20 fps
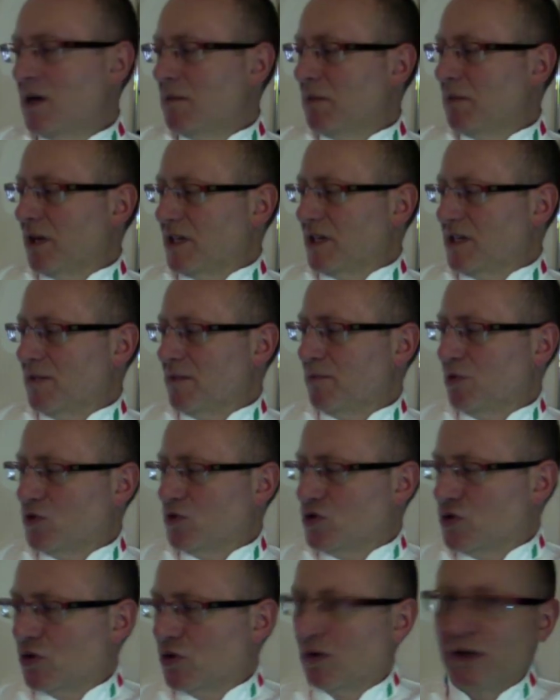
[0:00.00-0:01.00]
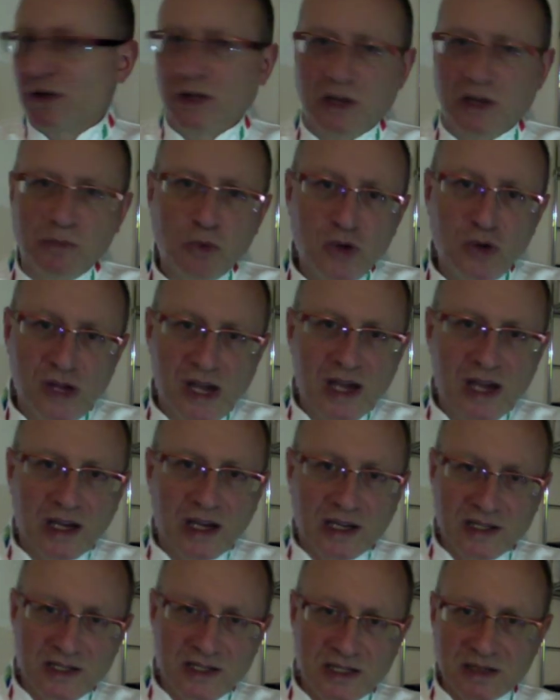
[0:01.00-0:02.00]
per esempio ci sono le De Bouillet
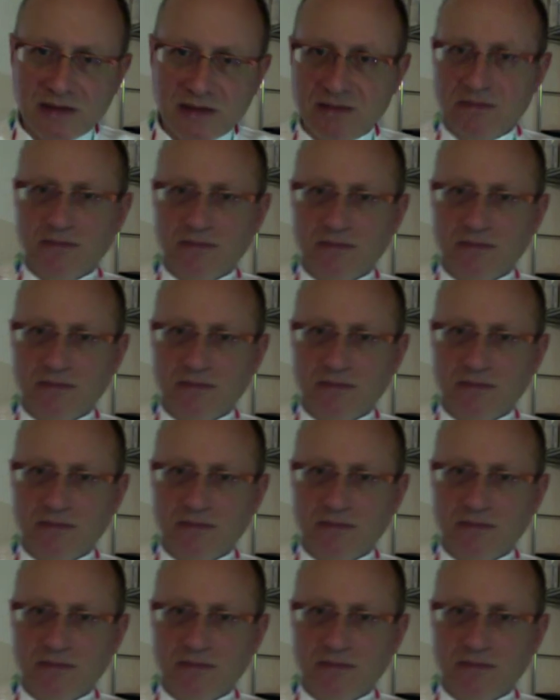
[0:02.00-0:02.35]
che si